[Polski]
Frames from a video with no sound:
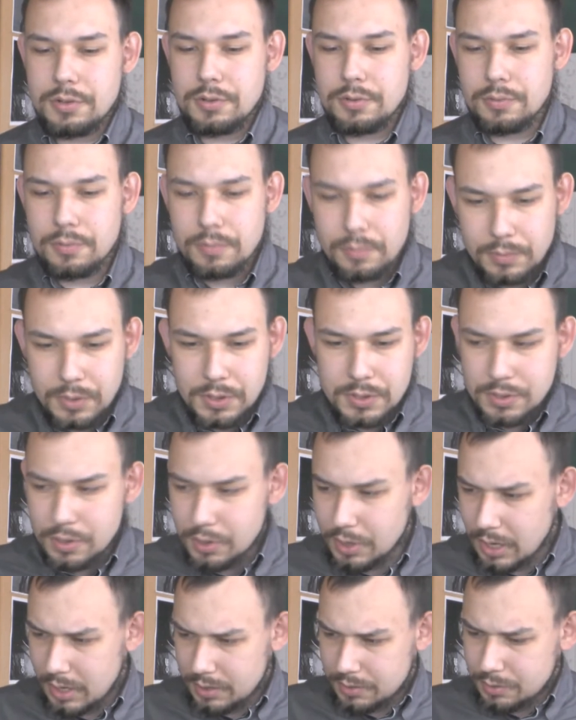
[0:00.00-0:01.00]
No,
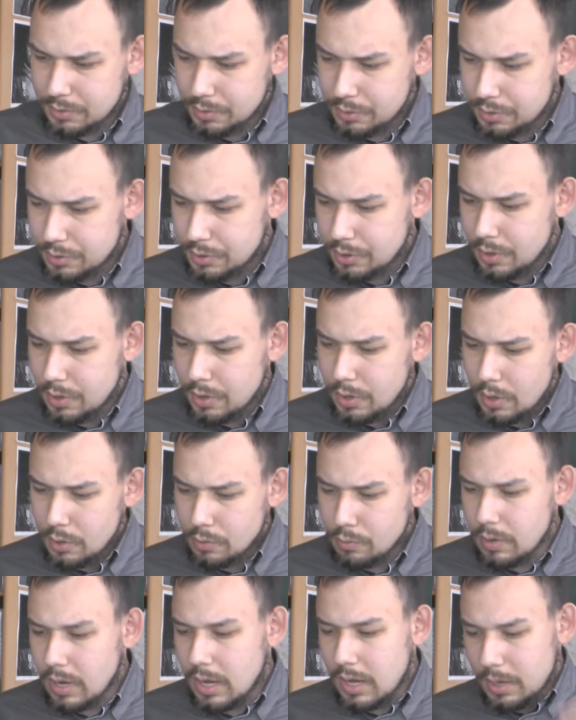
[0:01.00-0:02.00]
historia jest dość
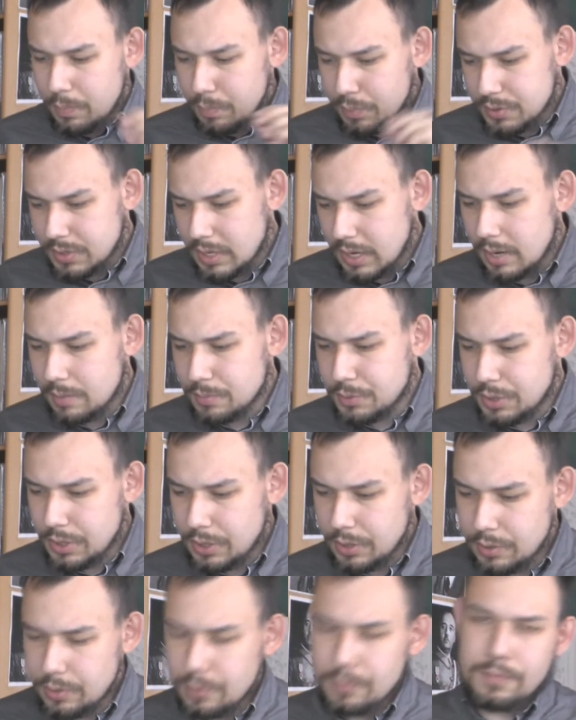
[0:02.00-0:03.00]
długa, ale postaram
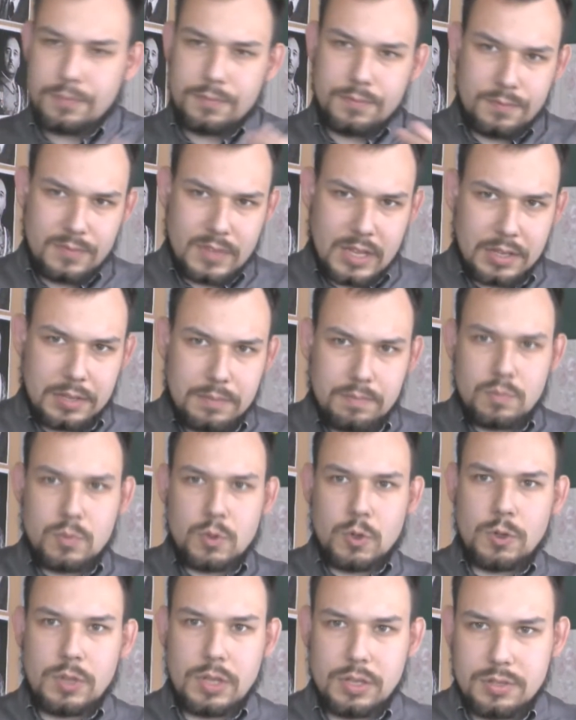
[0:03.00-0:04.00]
się ją w taki
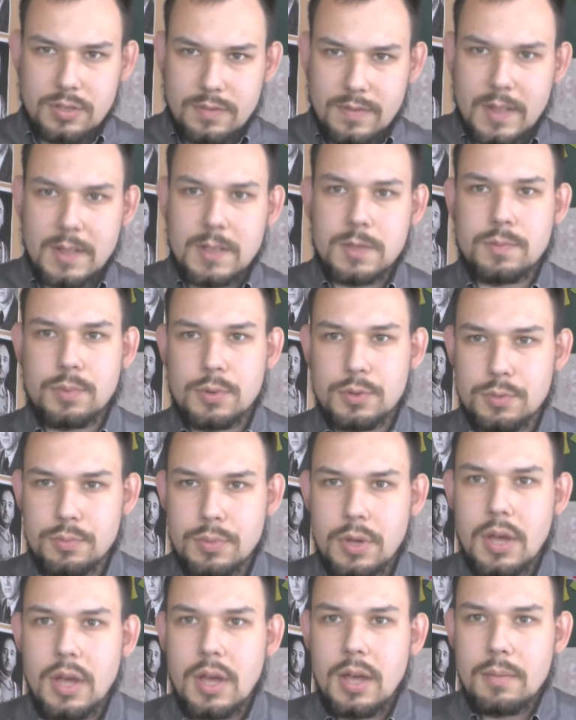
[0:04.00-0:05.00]
skondensowany
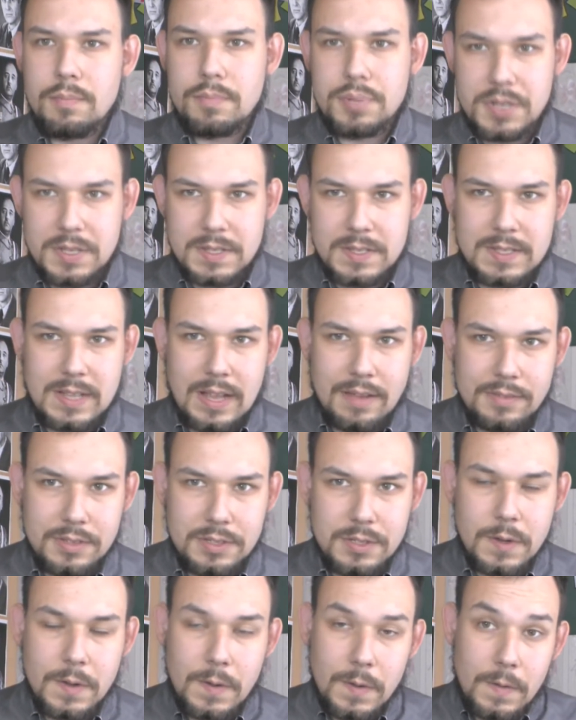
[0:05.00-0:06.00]
sposób
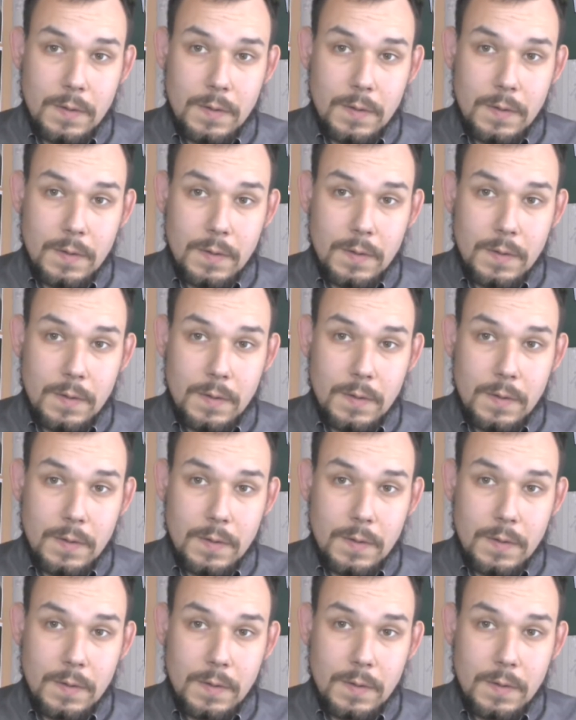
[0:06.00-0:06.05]
przedstawić.